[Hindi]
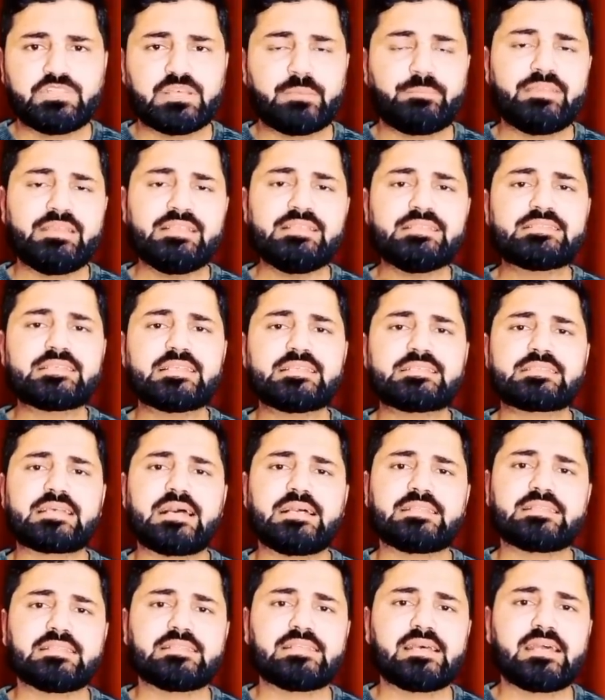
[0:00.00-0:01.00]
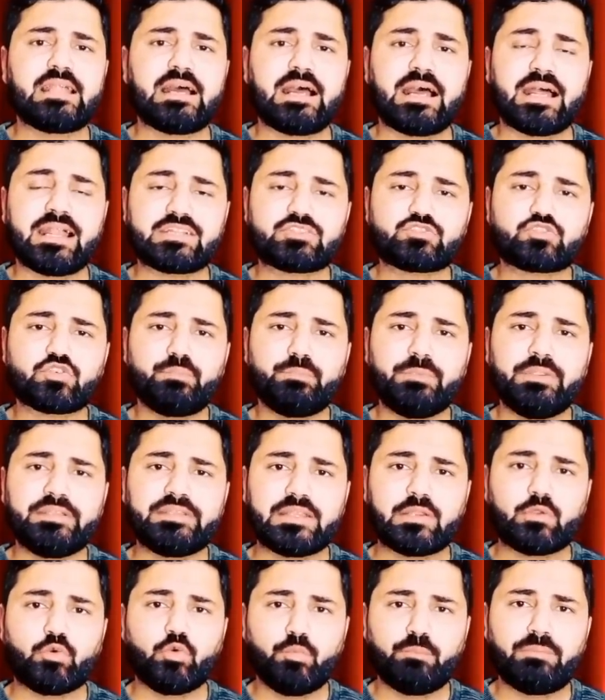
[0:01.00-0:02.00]
जमीन से सात
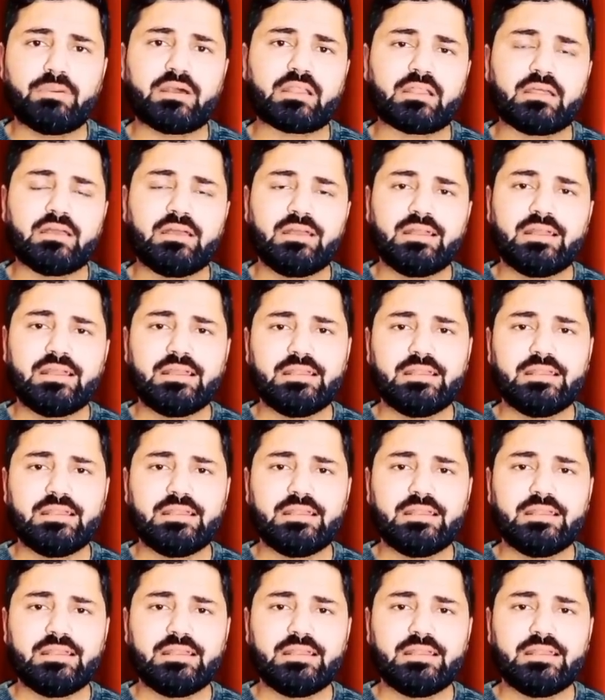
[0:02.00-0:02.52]
मीटर ऊपर